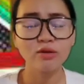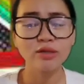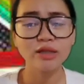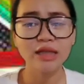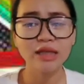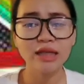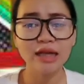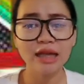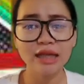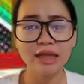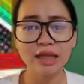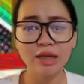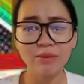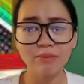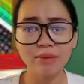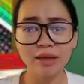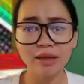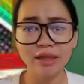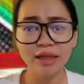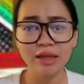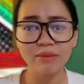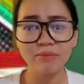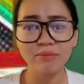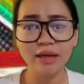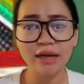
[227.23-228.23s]
kung sila
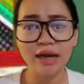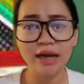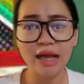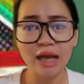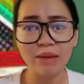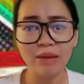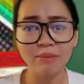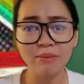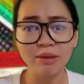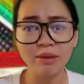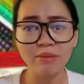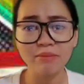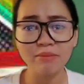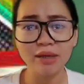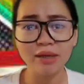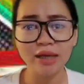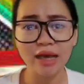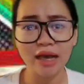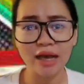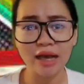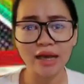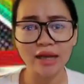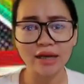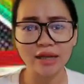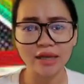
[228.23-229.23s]
naman ay maraming
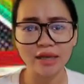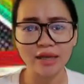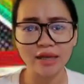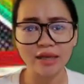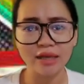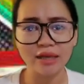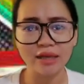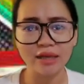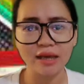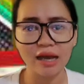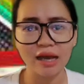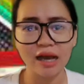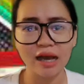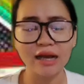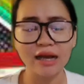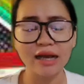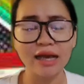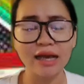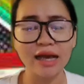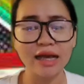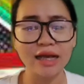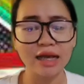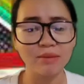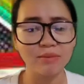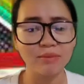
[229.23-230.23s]
may-ari, ang
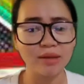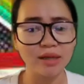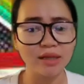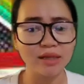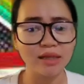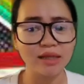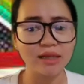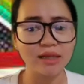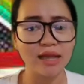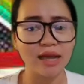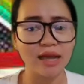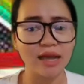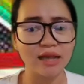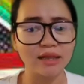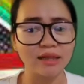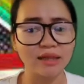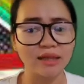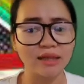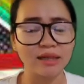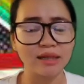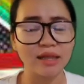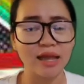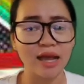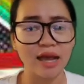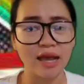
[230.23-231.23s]
gagamitin
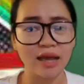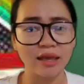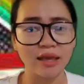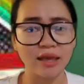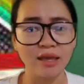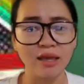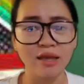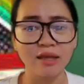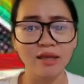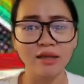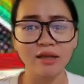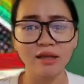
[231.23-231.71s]
natin ay